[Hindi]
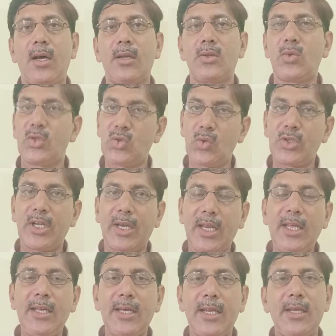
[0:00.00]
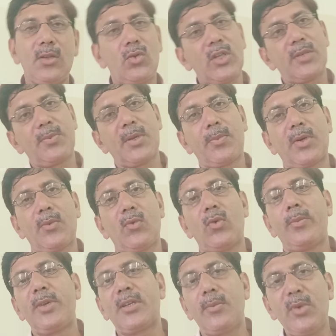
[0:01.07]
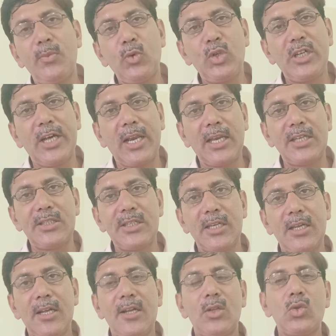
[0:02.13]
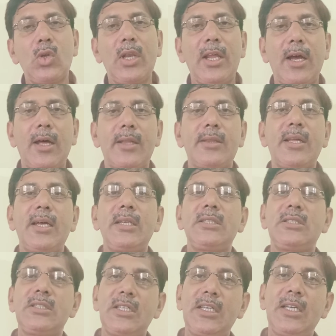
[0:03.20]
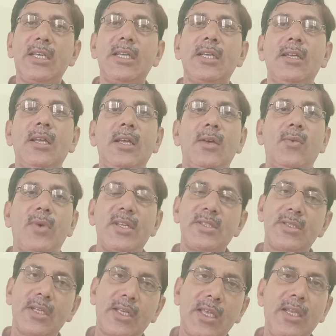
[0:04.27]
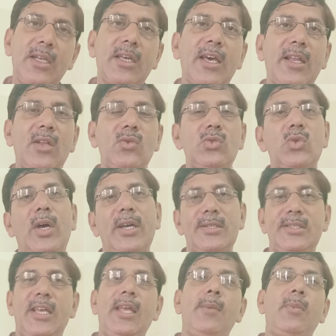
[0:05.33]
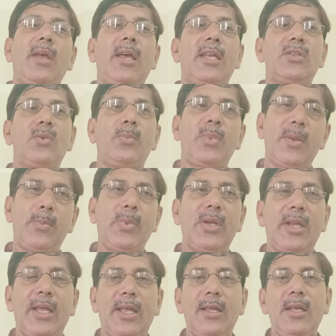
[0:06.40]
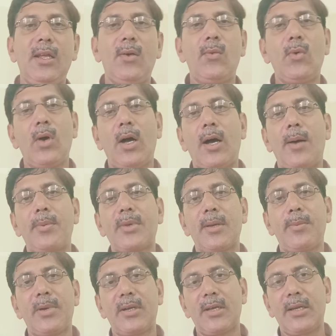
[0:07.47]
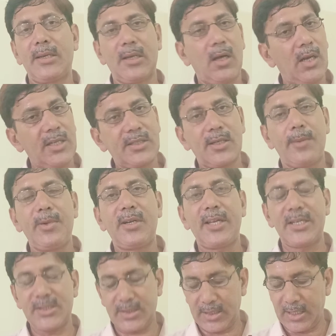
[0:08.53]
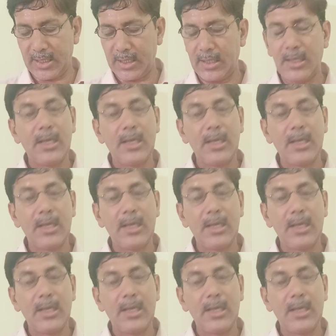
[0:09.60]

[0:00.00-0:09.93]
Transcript: तो जो उधर नहीं गई तो इस पेपर में वो भी कमी पूरी कर लीजिए तो लिहाजा ये वंस अगेन कह रहा हूँ जो एग्ज़ाम है जो पेपर है वो आपके बेटा नॉलेज का भी टेस्ट है